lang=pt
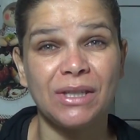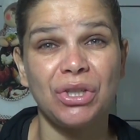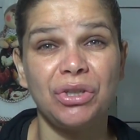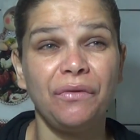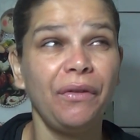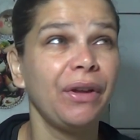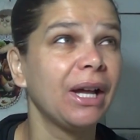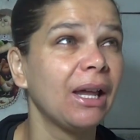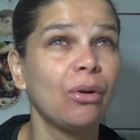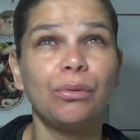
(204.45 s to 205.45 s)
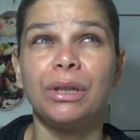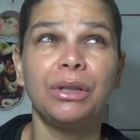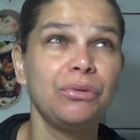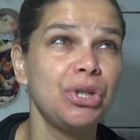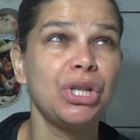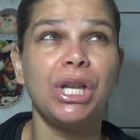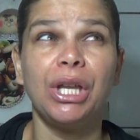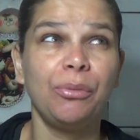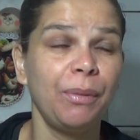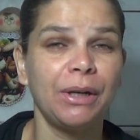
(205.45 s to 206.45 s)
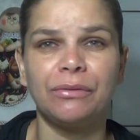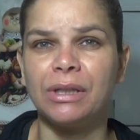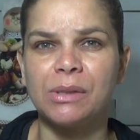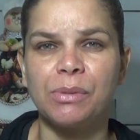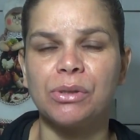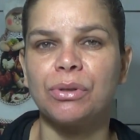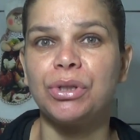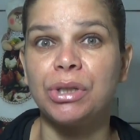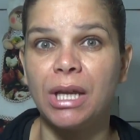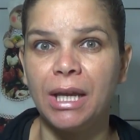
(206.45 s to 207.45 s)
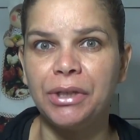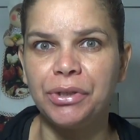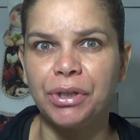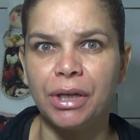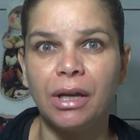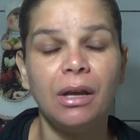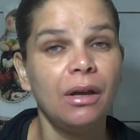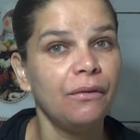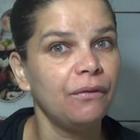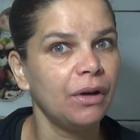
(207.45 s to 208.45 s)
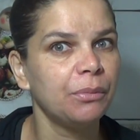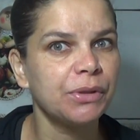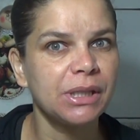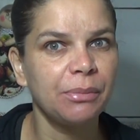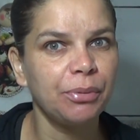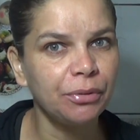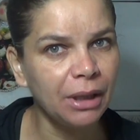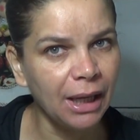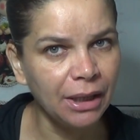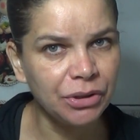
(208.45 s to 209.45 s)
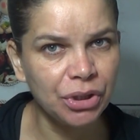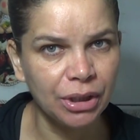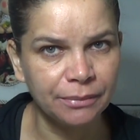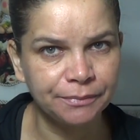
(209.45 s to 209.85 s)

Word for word: A gente vê ficar lá contando dinheiro perto das pessoas. Gente, vamos ser prudente.